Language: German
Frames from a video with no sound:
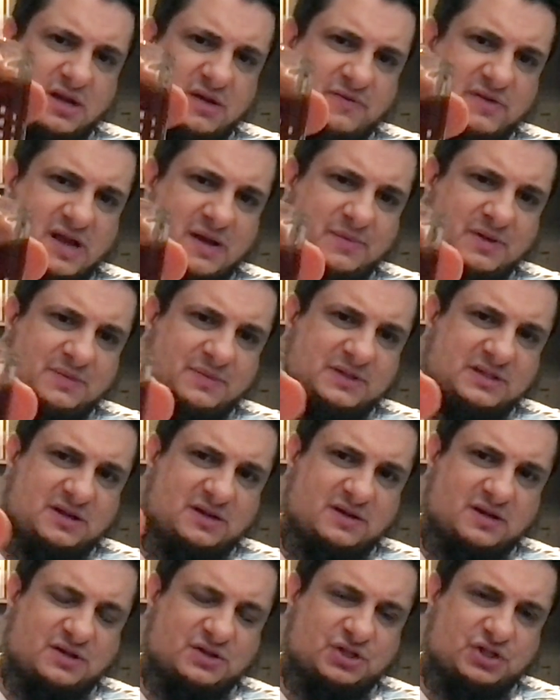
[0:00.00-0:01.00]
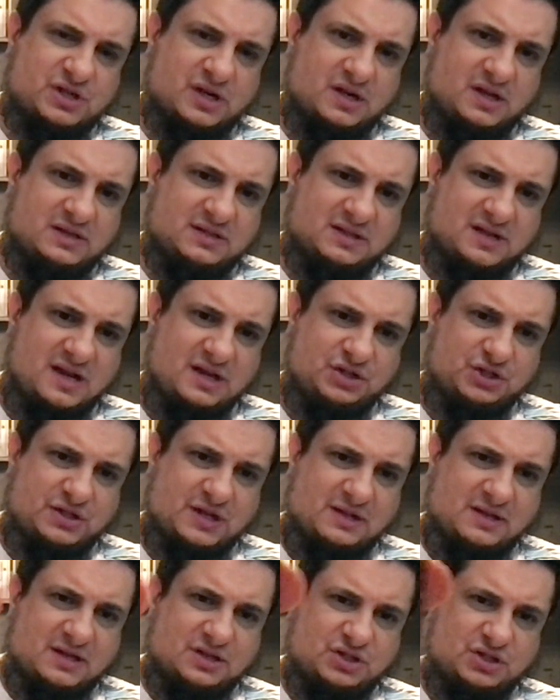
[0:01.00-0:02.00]
Wir haben hier einen besonderen Chai, also kein
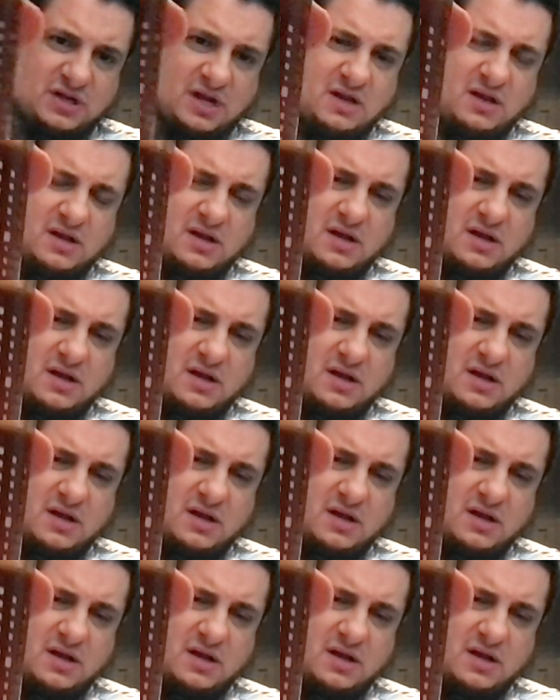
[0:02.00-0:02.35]
Standard-Chai.